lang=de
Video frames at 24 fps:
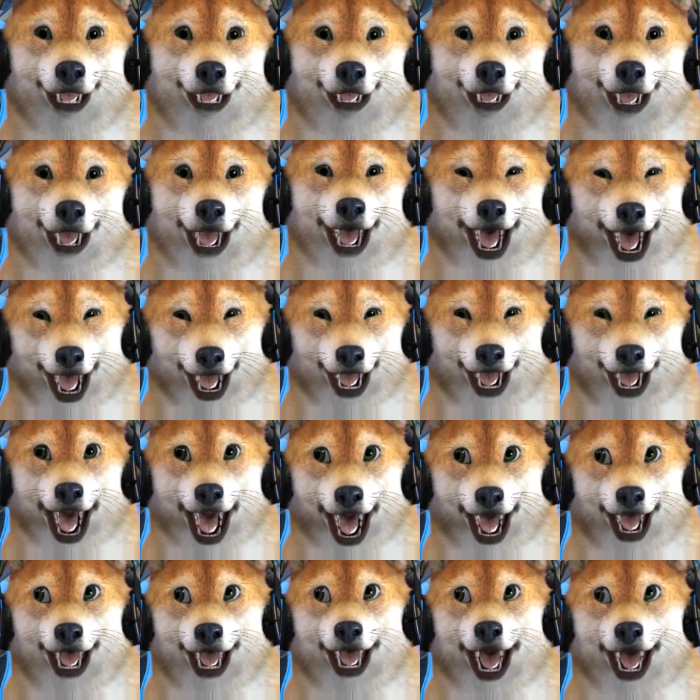Ja gut,
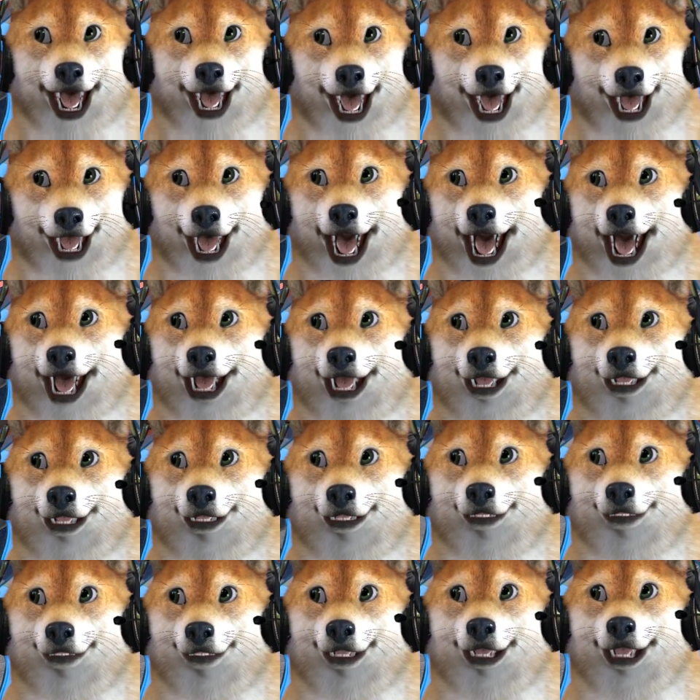anspringt tut er schon mal.
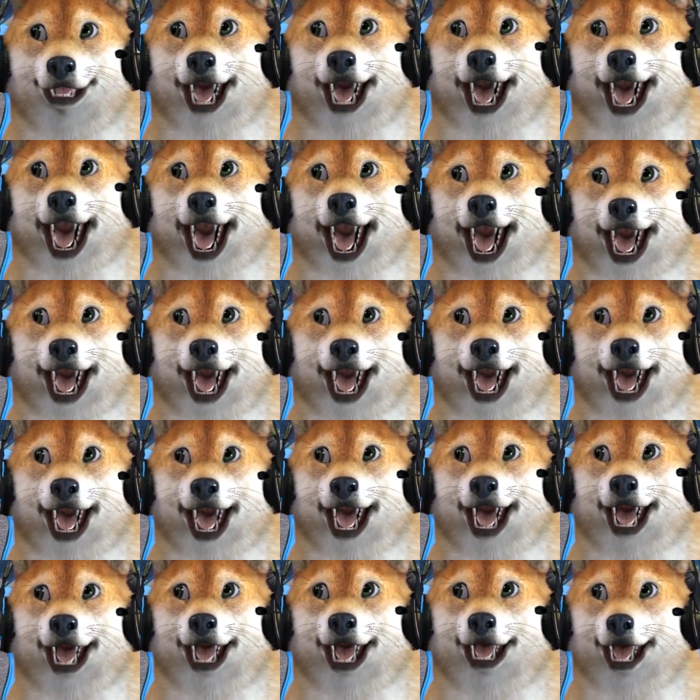
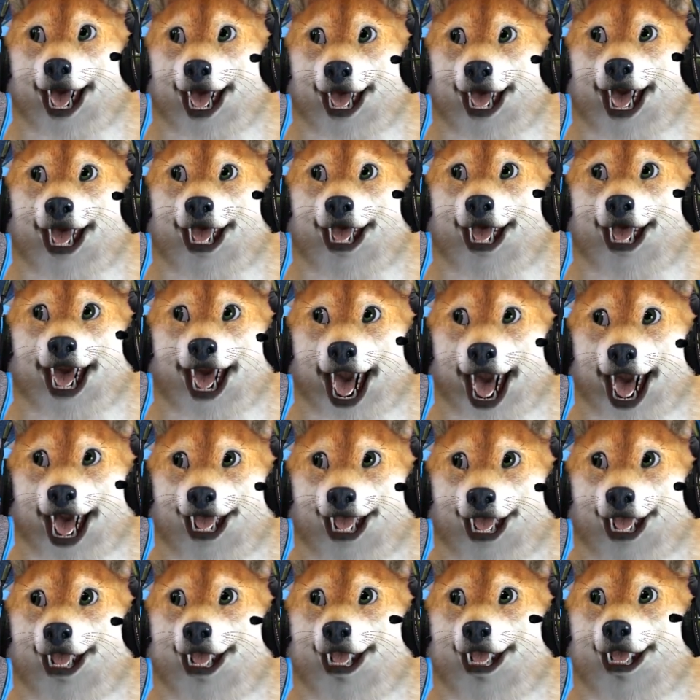Äh, die Route hat
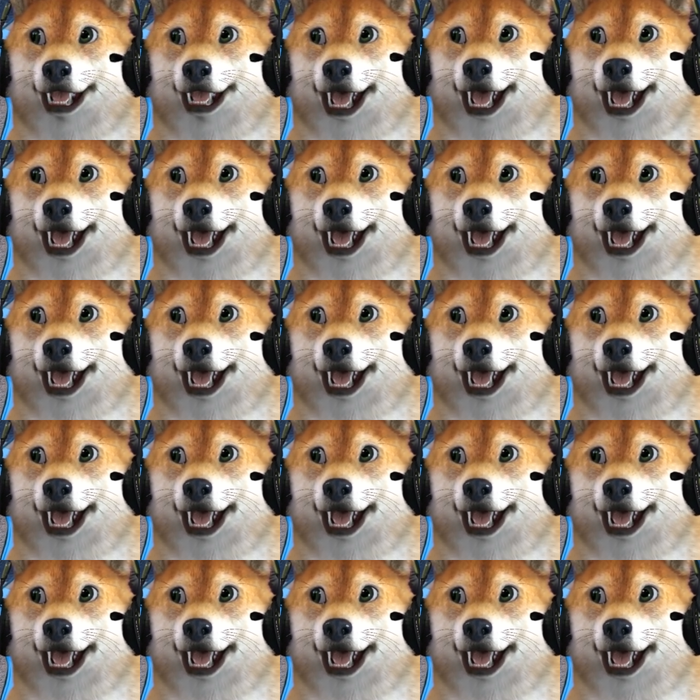gestartet.